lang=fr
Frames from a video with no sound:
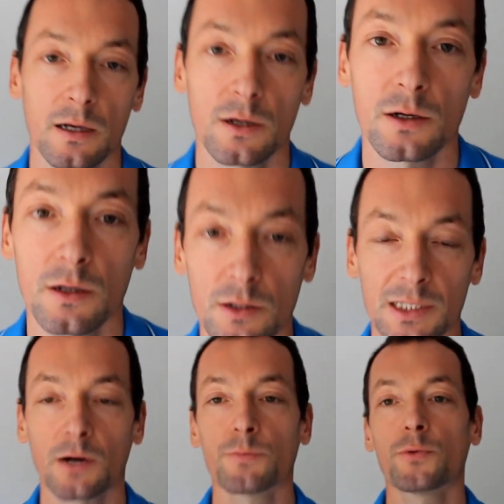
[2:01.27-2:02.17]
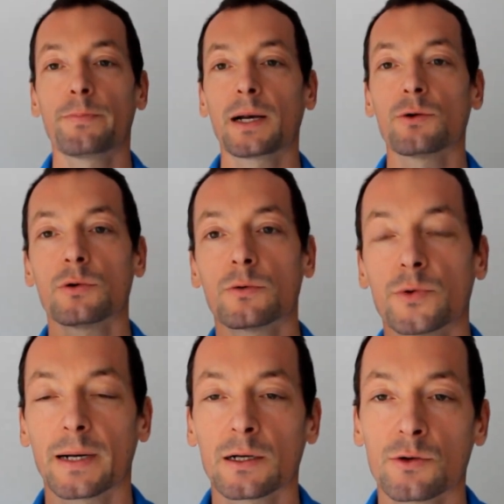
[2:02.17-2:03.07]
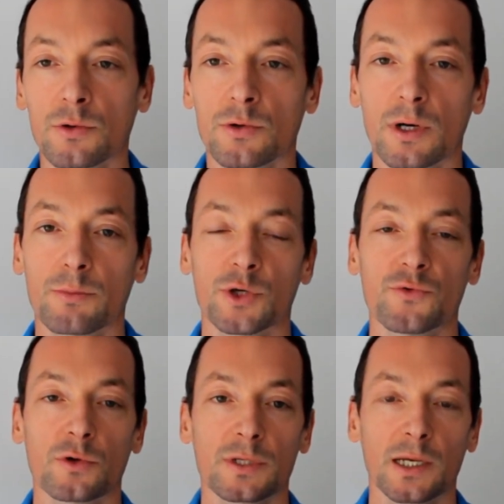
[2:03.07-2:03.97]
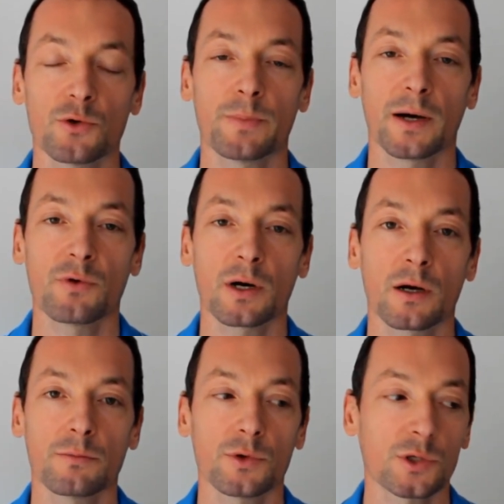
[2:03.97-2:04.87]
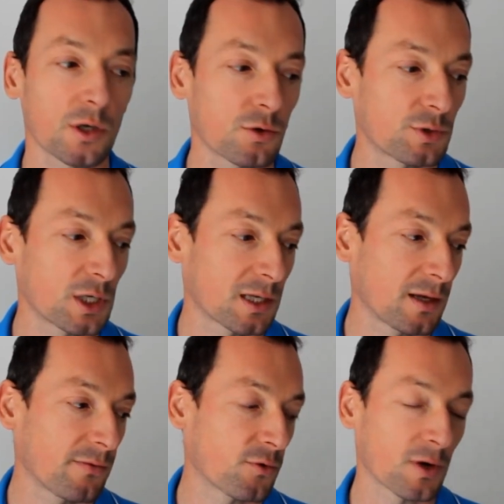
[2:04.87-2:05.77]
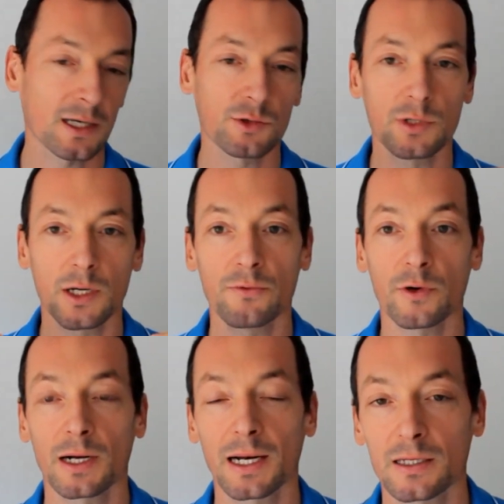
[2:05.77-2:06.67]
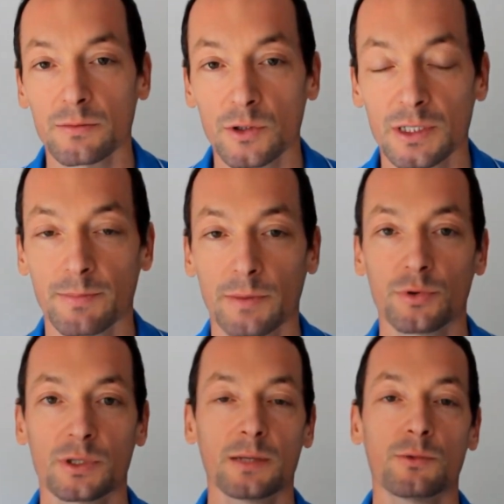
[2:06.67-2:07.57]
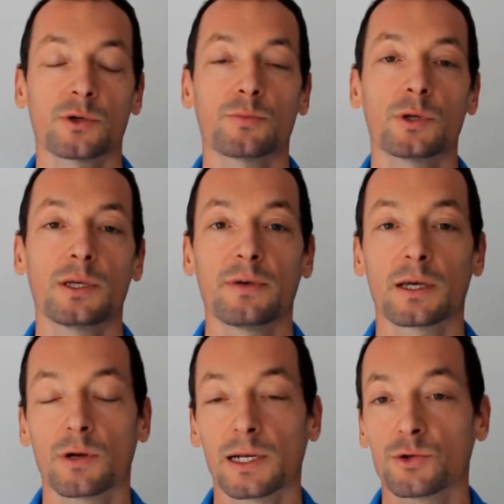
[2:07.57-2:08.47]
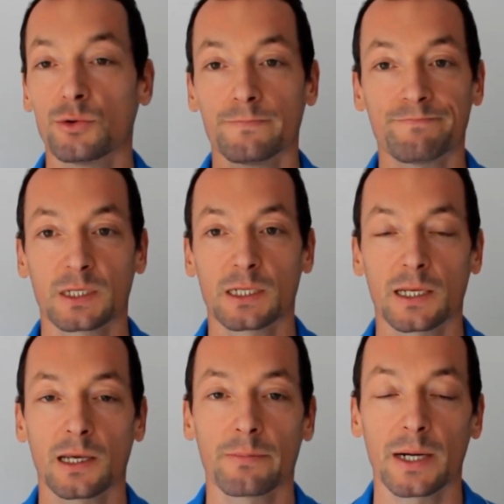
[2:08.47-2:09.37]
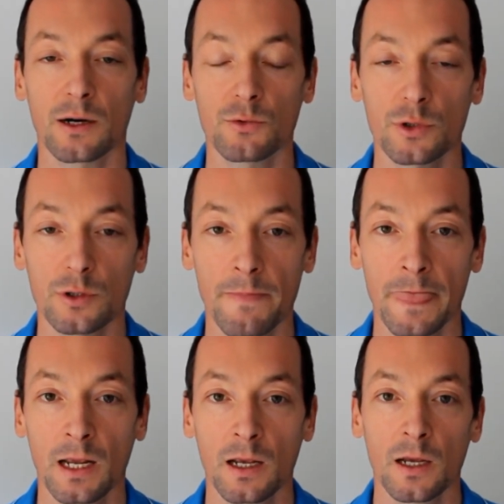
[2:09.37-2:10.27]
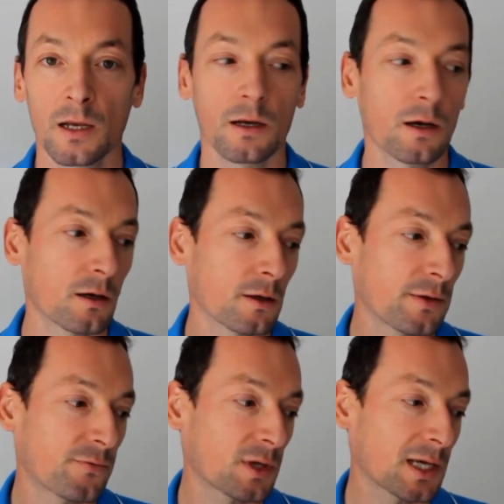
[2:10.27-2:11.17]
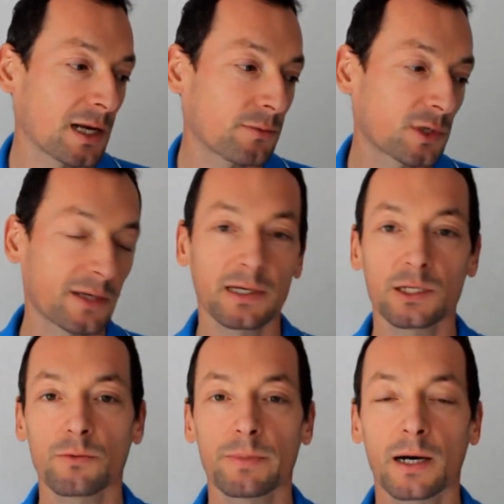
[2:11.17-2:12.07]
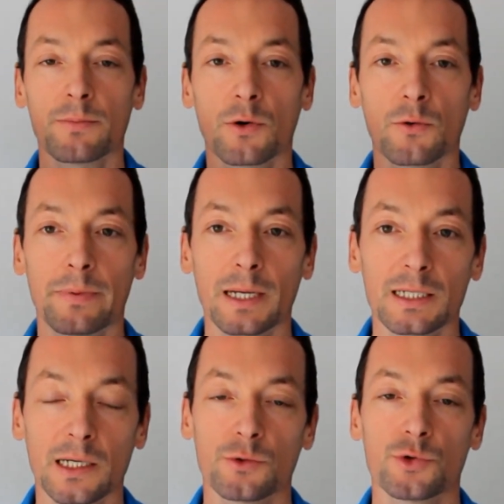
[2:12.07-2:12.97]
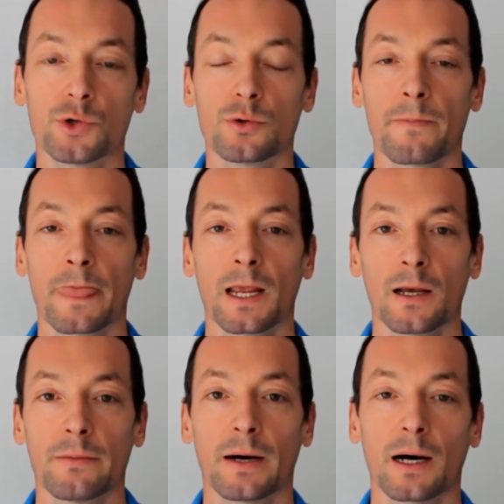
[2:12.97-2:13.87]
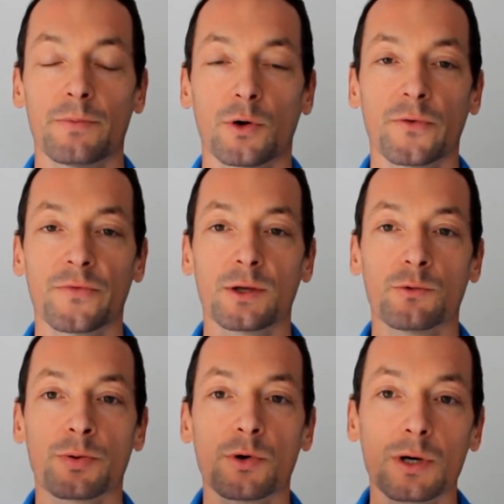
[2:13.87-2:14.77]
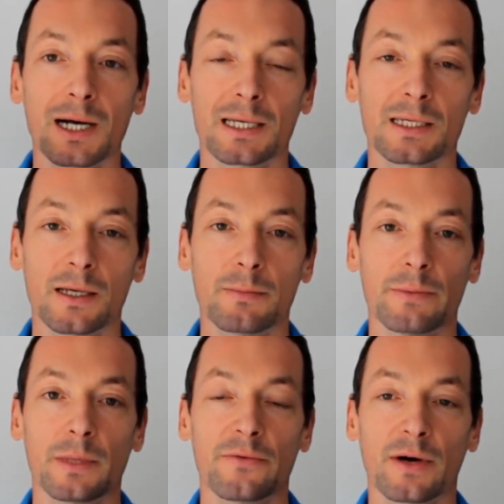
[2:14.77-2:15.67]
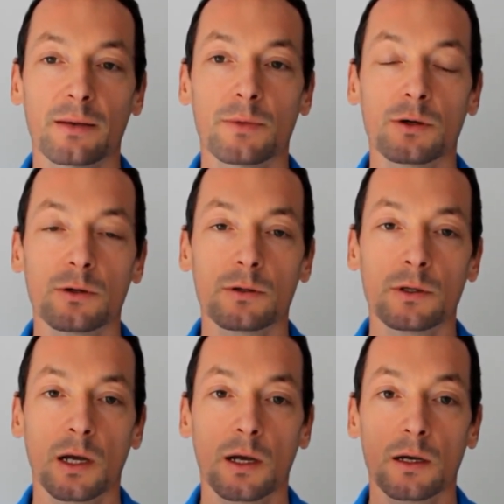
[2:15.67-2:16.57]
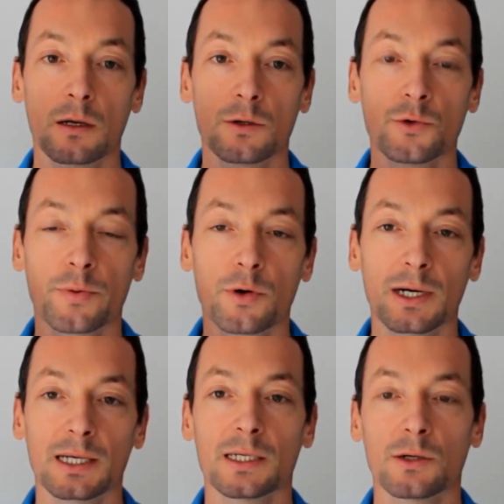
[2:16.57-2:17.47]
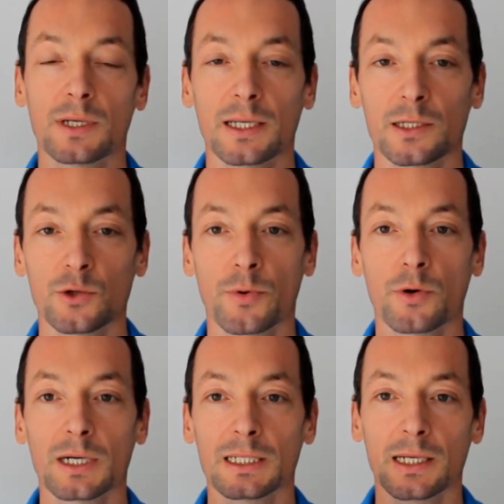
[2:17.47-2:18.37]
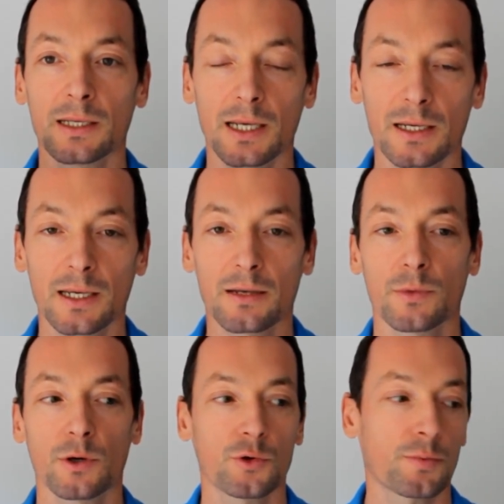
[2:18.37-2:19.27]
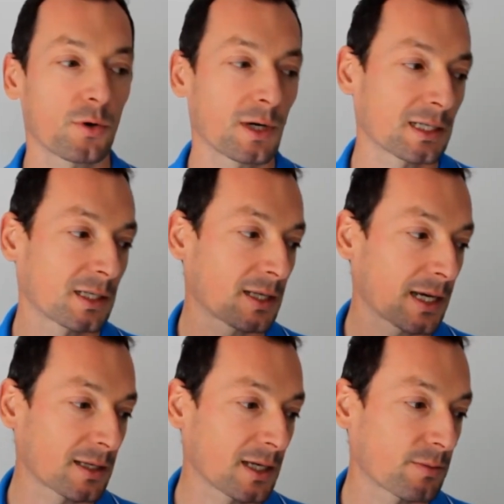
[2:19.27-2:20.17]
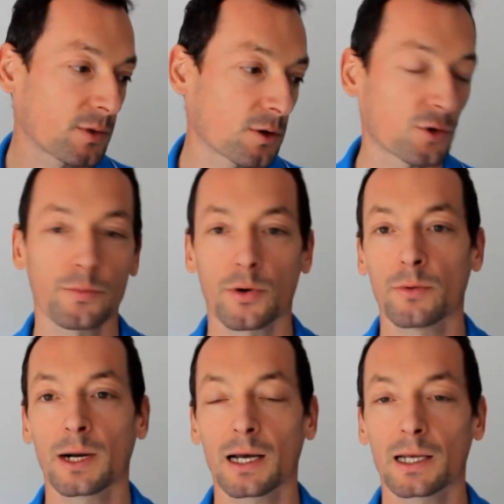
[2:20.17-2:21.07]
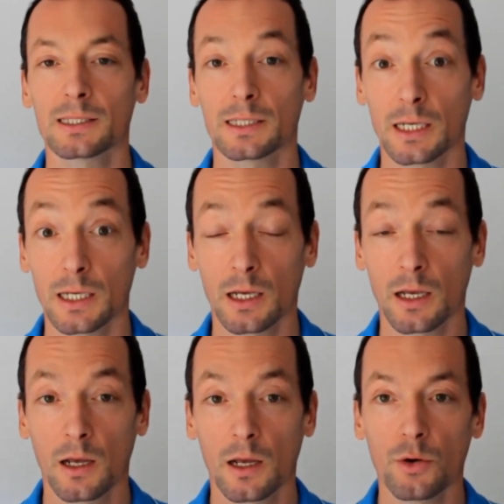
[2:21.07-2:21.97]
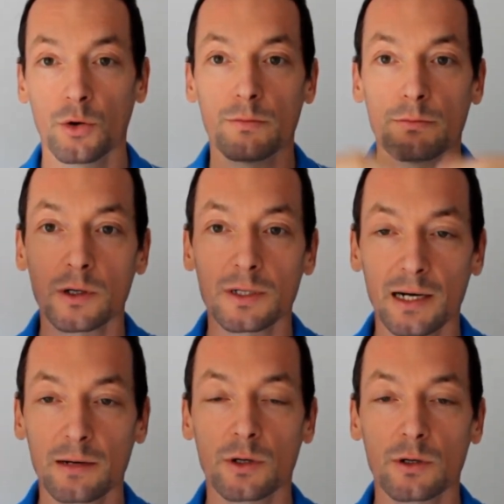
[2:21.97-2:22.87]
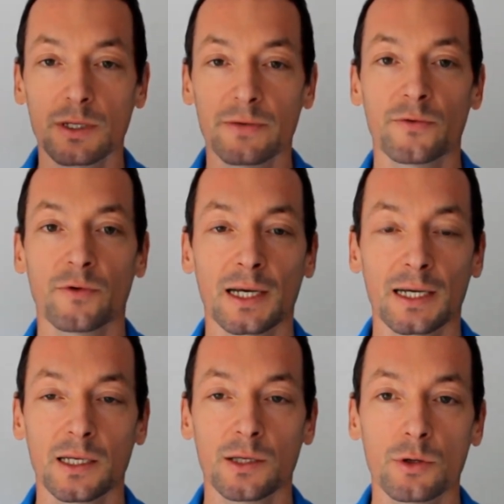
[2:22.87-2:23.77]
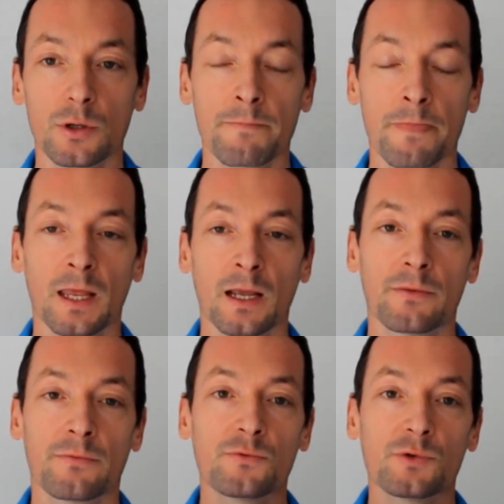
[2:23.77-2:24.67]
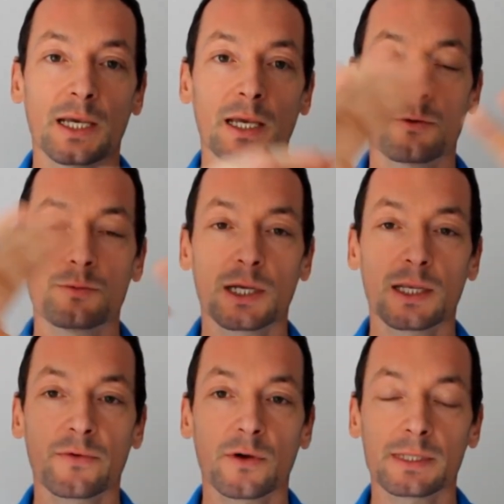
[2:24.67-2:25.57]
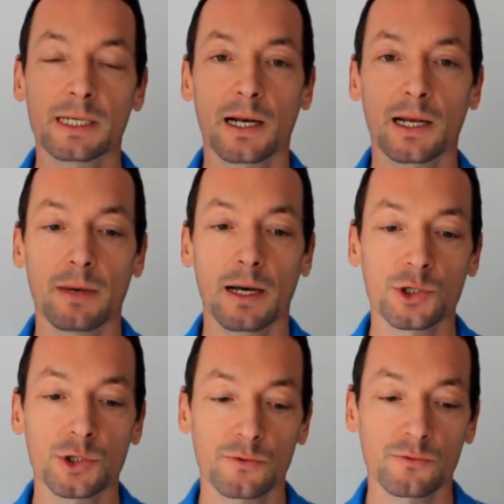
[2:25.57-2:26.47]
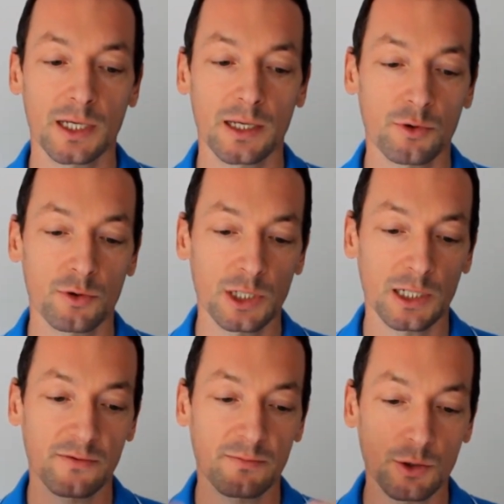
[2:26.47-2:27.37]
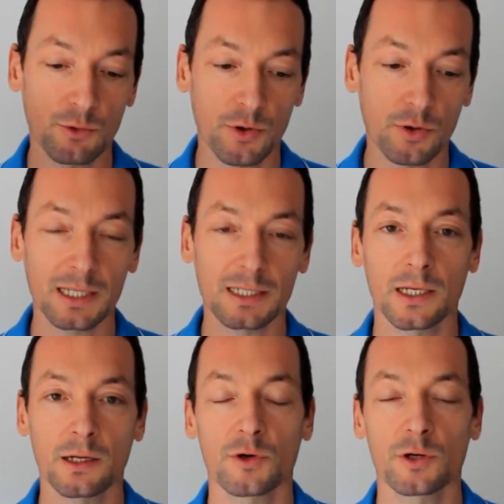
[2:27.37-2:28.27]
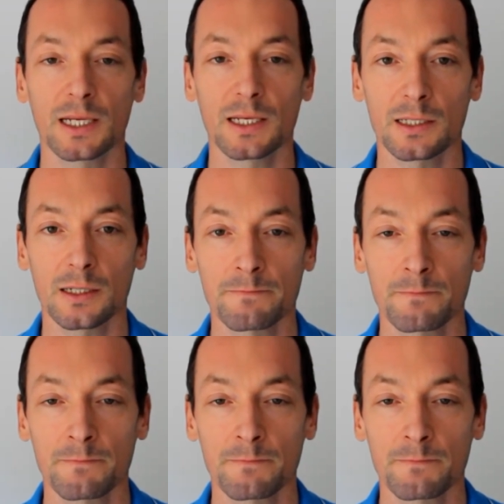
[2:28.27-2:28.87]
Euh, ça, on ne peut pas le contrôler. Moi, je vous conseille de ne pas avoir comme seul objectif vos résultats ou votre classement. C'est pas possible de se motiver que là-dessus. Ça ne tient pas la route. Euh, il faut qu'il y ait de la motivation par rapport au plaisir du jeu, par rapport au fait de progresser, mais, vraiment euh, de progresser au tennis, de progresser techniquement, de progresser tactiquement, de progresser euh, mentalement au niveau de votre attitude. Il faut que vous ayez l'objectif comme ça que les matchs, vous ayez pour objectif, mais de progresser dans votre tennis.